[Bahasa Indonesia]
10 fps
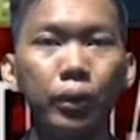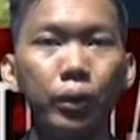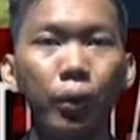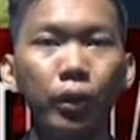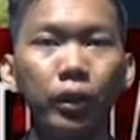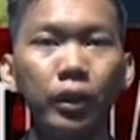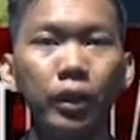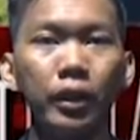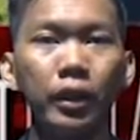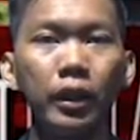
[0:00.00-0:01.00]
honorer
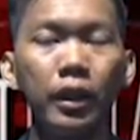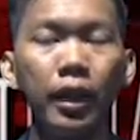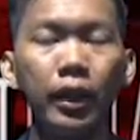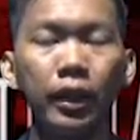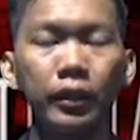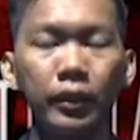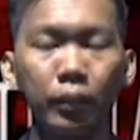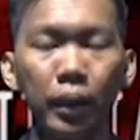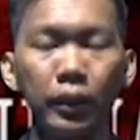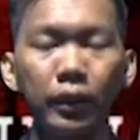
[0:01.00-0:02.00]
di daerah
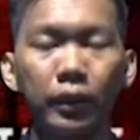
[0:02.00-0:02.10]
setempat.